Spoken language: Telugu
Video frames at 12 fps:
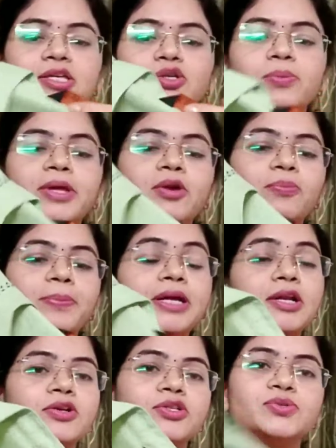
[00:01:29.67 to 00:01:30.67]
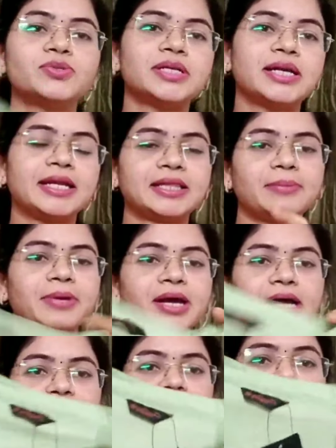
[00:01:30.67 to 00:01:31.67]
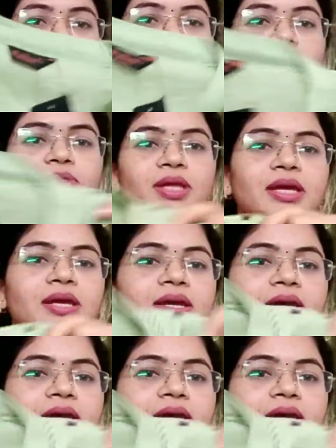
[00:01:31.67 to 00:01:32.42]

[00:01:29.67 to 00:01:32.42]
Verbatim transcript: సో మీరు పిక్లో చూసినట్టయితే మీకు అర్థమవుతుంది